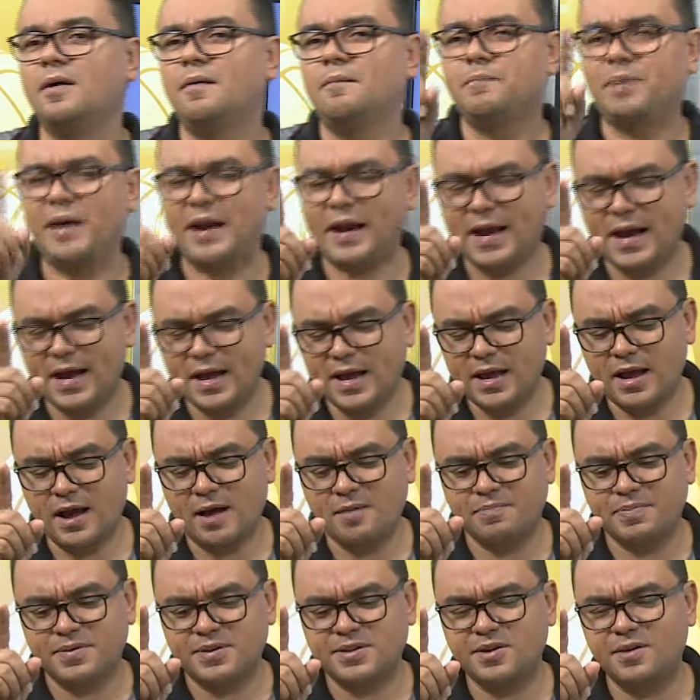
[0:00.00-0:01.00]
Pega aí
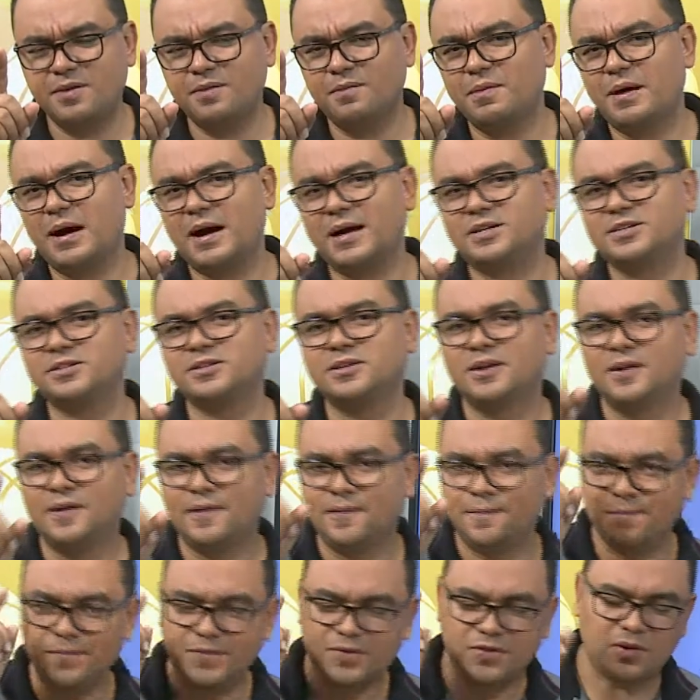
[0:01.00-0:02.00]
rapidinho, Max,
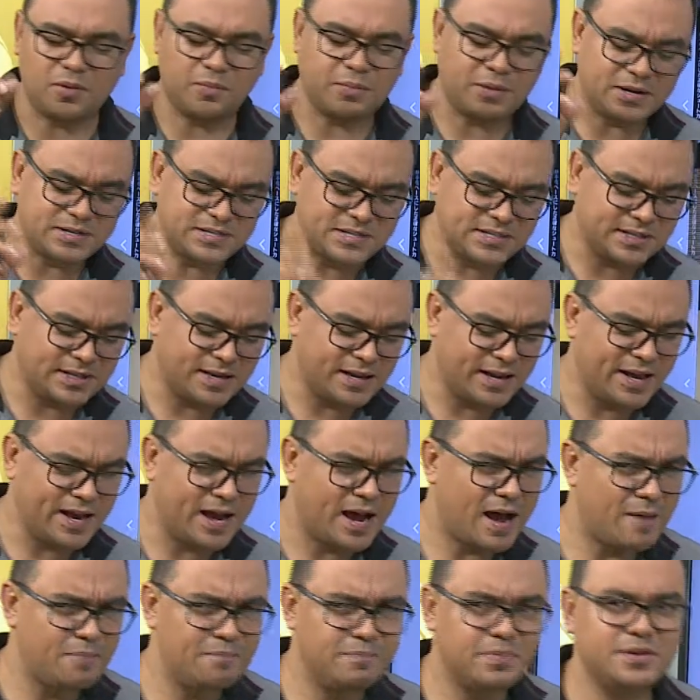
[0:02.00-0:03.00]
só para a gente ler
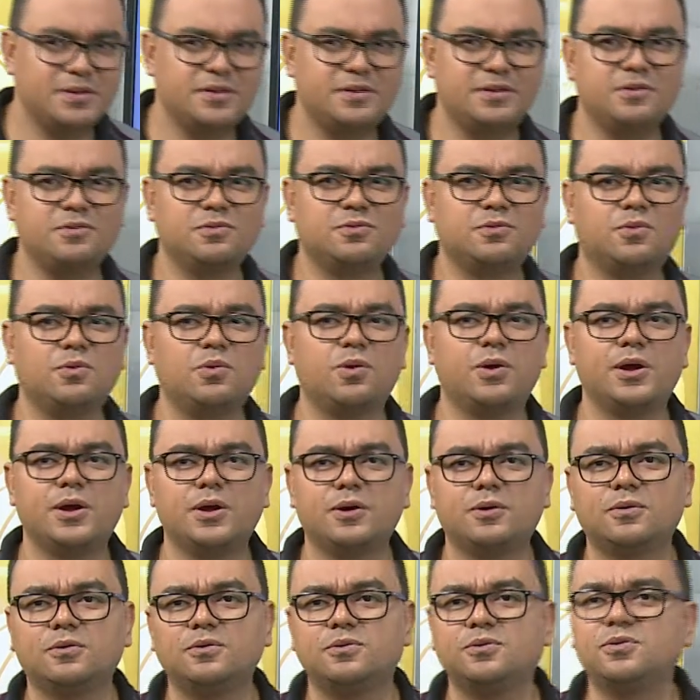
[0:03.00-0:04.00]
rapidinho o
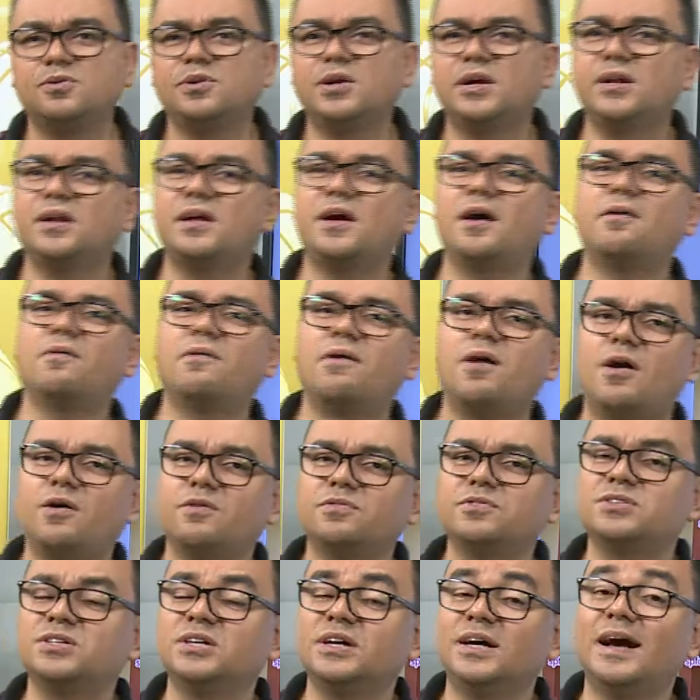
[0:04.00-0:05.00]
currículo do Daniel
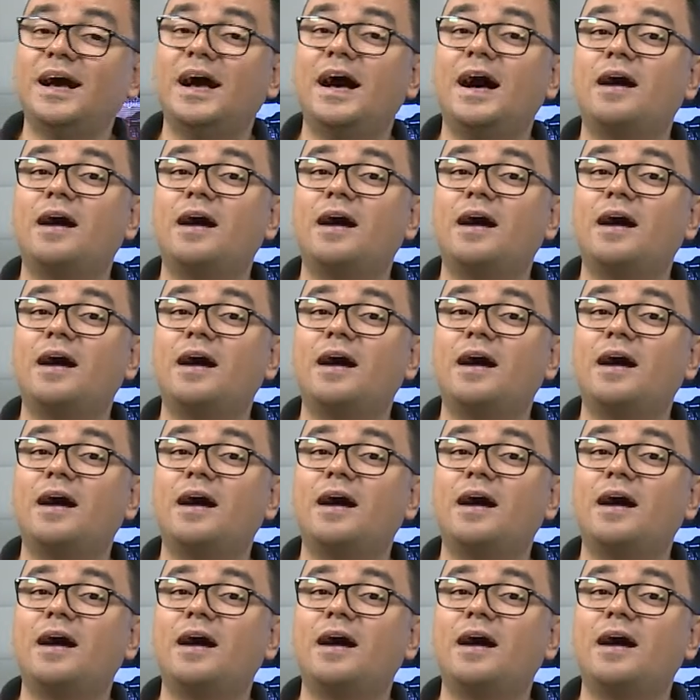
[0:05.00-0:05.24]
Alves, a